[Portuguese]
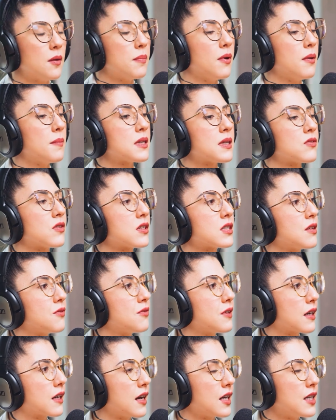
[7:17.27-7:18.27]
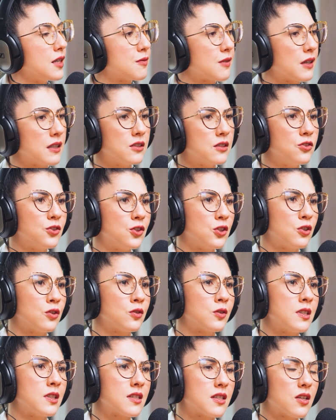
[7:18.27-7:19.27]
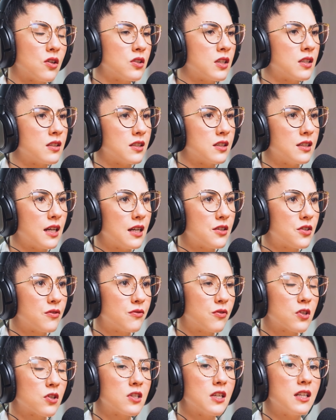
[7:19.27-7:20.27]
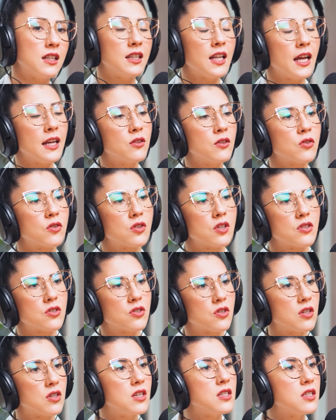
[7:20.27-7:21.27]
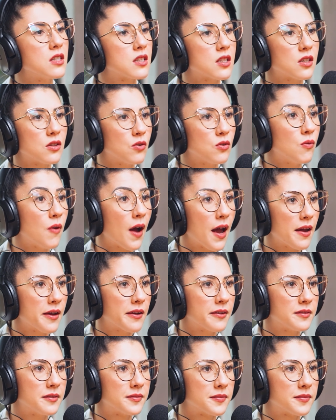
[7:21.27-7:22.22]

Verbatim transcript: pô, mas você fica aí falando de nutrição na internet e você nem nutricionista não é.